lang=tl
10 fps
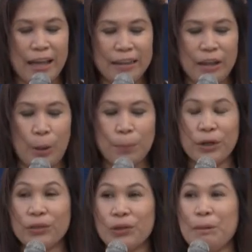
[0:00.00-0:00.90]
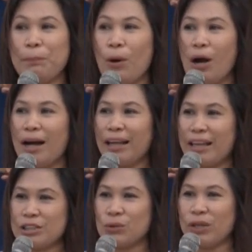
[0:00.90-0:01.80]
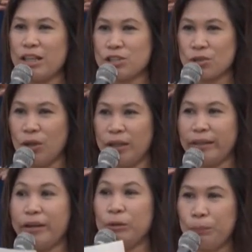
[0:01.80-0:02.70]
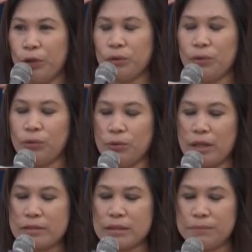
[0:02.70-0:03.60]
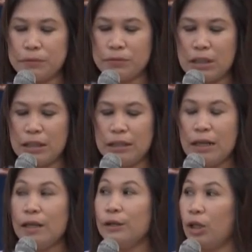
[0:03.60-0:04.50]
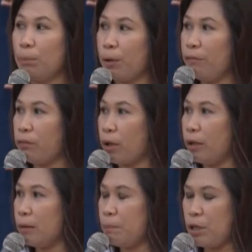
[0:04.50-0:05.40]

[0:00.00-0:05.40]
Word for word: And number three po ang education. Ngayon po itong 2015, Number 4 ang